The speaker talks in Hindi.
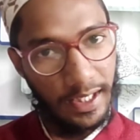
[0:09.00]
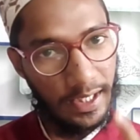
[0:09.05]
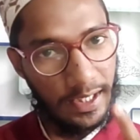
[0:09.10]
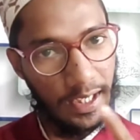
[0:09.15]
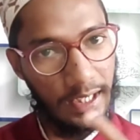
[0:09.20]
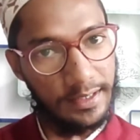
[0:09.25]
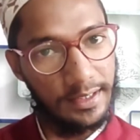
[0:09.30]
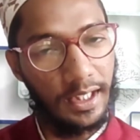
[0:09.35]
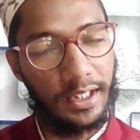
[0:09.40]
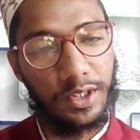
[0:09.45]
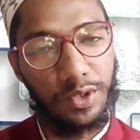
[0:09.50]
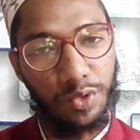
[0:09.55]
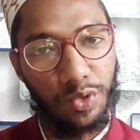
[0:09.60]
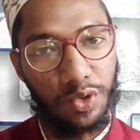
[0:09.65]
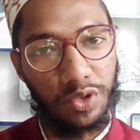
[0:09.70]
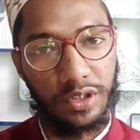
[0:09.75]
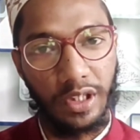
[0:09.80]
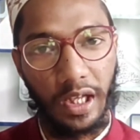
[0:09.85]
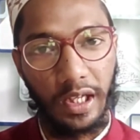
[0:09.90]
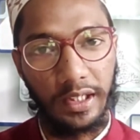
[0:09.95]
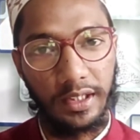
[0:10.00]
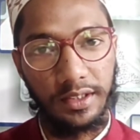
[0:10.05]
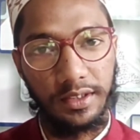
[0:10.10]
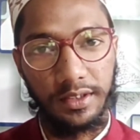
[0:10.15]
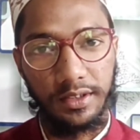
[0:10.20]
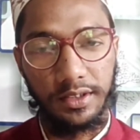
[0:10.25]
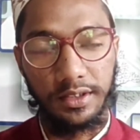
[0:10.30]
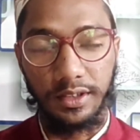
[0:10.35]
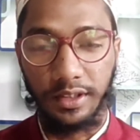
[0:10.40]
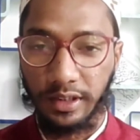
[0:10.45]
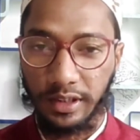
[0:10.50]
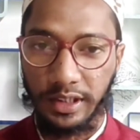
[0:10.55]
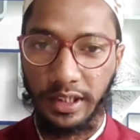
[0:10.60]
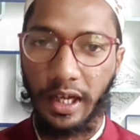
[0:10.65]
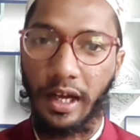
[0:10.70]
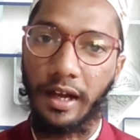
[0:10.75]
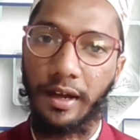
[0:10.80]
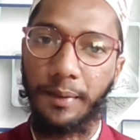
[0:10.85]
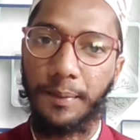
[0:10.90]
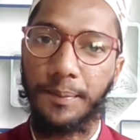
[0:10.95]
हैं कि ऐसा क्यों होता है जी
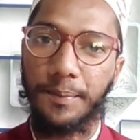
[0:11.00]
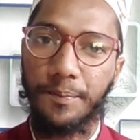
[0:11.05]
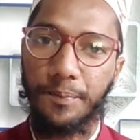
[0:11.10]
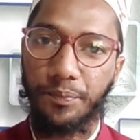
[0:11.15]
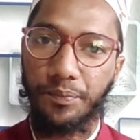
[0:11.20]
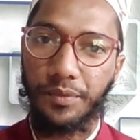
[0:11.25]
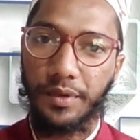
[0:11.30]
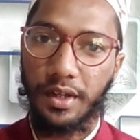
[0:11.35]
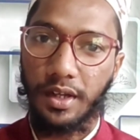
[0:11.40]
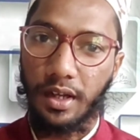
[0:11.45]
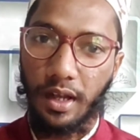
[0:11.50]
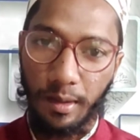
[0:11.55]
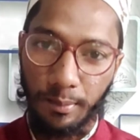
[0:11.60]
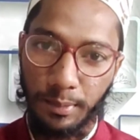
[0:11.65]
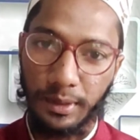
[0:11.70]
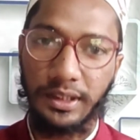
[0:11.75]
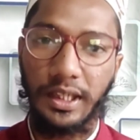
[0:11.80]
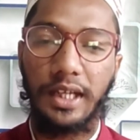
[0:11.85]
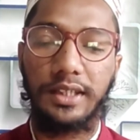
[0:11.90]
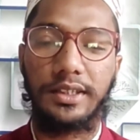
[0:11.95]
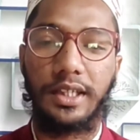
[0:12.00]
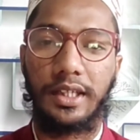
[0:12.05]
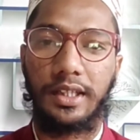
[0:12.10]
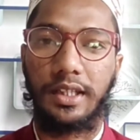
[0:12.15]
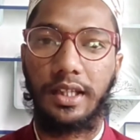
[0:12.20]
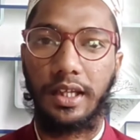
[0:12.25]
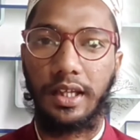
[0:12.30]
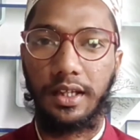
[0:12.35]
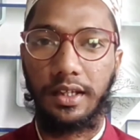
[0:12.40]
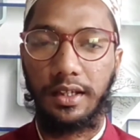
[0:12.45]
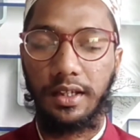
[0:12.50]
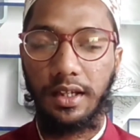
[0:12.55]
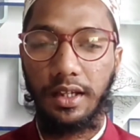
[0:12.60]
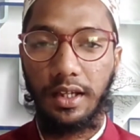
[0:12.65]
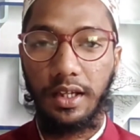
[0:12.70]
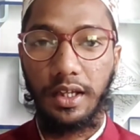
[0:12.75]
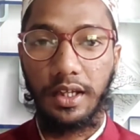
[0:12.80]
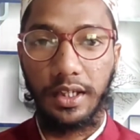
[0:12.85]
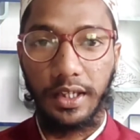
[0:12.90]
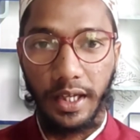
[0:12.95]
हाँ हम बता सकते हैं
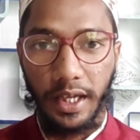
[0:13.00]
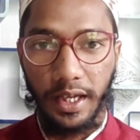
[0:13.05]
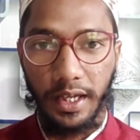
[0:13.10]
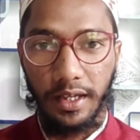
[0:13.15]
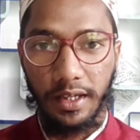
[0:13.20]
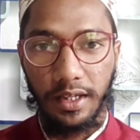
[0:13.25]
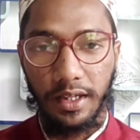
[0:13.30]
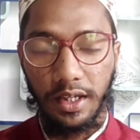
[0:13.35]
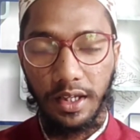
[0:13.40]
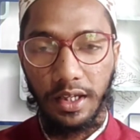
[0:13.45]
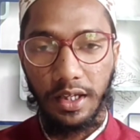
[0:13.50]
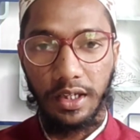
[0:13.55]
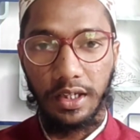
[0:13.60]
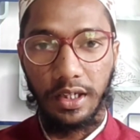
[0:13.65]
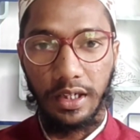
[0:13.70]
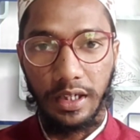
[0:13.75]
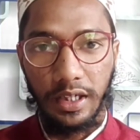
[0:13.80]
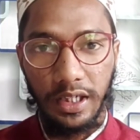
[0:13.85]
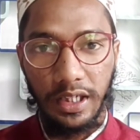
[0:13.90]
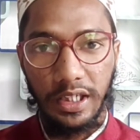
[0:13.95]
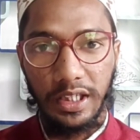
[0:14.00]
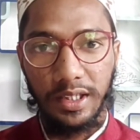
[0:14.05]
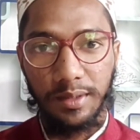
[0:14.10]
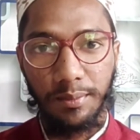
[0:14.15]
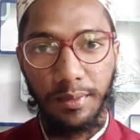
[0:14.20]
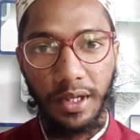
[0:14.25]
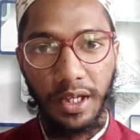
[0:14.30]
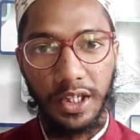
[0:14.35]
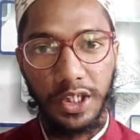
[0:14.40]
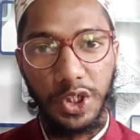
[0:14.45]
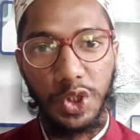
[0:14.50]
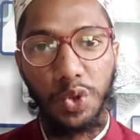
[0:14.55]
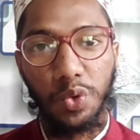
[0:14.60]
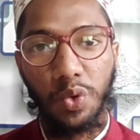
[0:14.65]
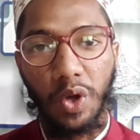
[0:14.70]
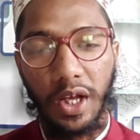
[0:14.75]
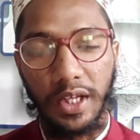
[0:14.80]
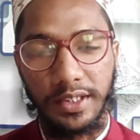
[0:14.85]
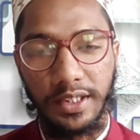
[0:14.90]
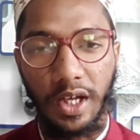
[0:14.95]
कि नींद में क्यों
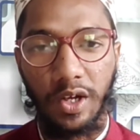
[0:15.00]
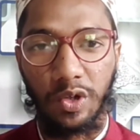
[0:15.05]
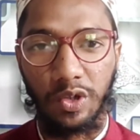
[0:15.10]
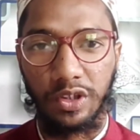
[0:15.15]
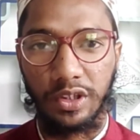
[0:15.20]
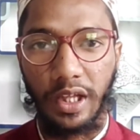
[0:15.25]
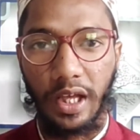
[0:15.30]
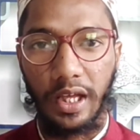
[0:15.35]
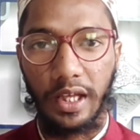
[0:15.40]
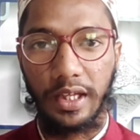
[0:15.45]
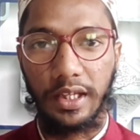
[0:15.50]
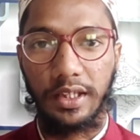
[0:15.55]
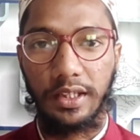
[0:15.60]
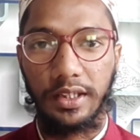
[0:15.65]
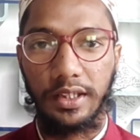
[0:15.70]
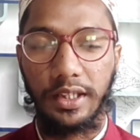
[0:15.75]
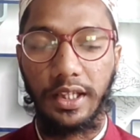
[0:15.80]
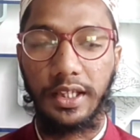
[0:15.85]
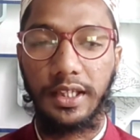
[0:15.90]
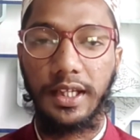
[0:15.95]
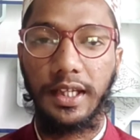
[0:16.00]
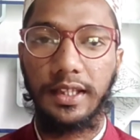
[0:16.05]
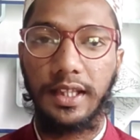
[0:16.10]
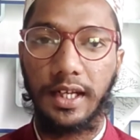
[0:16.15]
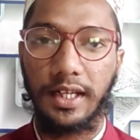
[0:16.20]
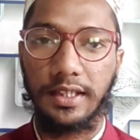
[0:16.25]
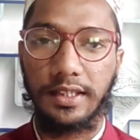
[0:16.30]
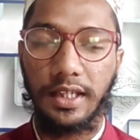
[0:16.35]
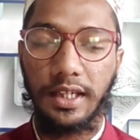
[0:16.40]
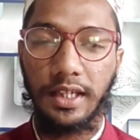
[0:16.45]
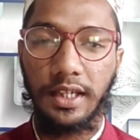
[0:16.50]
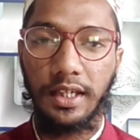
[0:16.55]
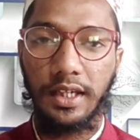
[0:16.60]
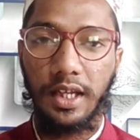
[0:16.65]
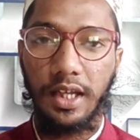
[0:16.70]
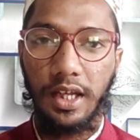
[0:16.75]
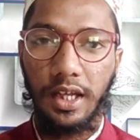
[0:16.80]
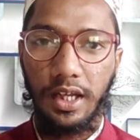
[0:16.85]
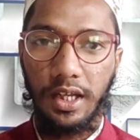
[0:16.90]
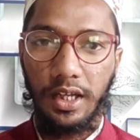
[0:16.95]
ऐसा होता है देखिए दरअसल
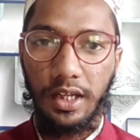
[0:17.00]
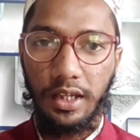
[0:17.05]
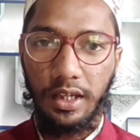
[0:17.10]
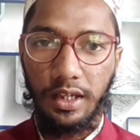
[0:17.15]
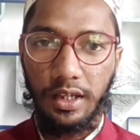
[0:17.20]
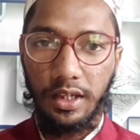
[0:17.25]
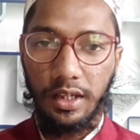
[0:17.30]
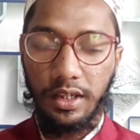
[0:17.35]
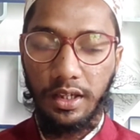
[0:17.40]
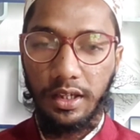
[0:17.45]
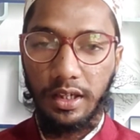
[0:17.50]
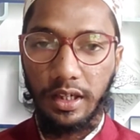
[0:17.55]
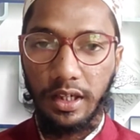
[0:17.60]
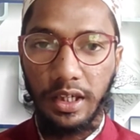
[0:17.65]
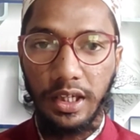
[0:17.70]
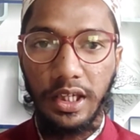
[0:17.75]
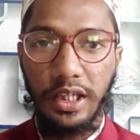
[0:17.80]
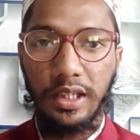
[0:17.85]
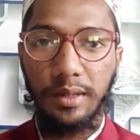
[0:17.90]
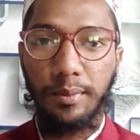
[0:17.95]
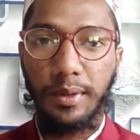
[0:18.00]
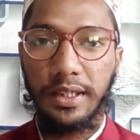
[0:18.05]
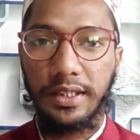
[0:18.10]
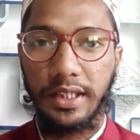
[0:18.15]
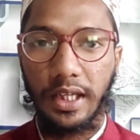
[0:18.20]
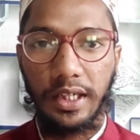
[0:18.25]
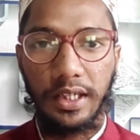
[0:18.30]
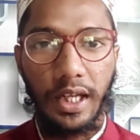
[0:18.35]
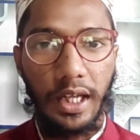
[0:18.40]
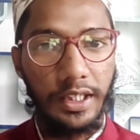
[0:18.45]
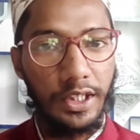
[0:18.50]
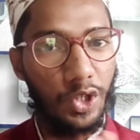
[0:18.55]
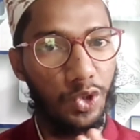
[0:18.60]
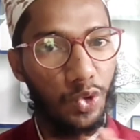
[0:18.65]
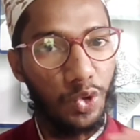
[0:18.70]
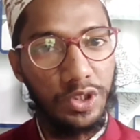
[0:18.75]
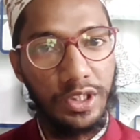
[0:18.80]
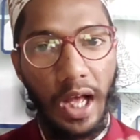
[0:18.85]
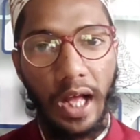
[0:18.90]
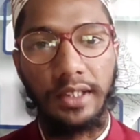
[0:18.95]
नींद में चलना ये
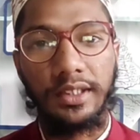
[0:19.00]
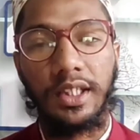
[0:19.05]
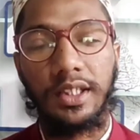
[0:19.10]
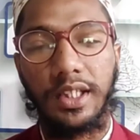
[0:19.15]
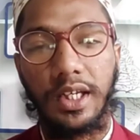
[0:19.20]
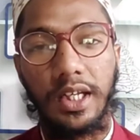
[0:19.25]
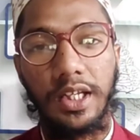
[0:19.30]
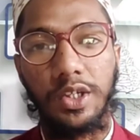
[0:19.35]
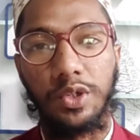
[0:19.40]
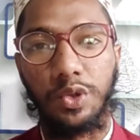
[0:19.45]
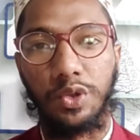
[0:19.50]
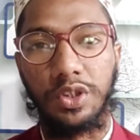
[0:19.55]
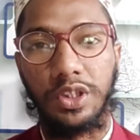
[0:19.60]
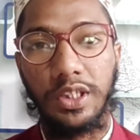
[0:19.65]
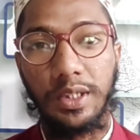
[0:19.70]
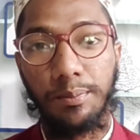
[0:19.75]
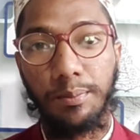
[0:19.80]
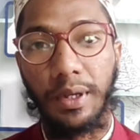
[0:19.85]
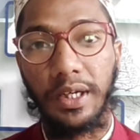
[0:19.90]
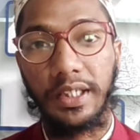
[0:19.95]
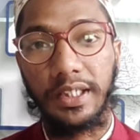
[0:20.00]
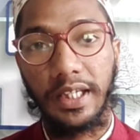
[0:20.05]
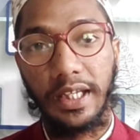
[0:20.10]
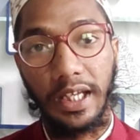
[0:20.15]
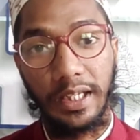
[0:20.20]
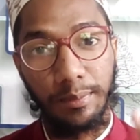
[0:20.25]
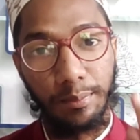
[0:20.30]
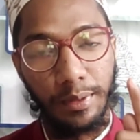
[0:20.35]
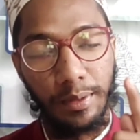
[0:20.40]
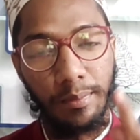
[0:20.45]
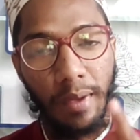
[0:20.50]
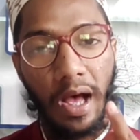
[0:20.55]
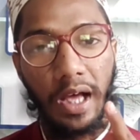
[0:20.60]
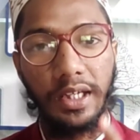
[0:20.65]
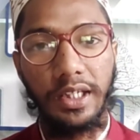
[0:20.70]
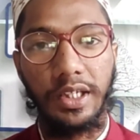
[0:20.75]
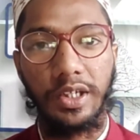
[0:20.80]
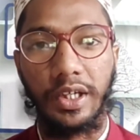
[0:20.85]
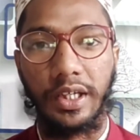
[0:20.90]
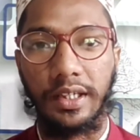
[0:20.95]
कोई आदत नहीं होती बल्कि एक
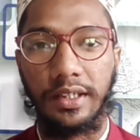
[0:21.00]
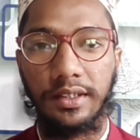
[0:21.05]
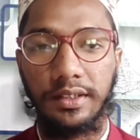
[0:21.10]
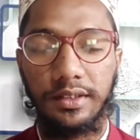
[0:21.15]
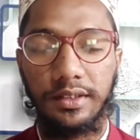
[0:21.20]
बीमारी है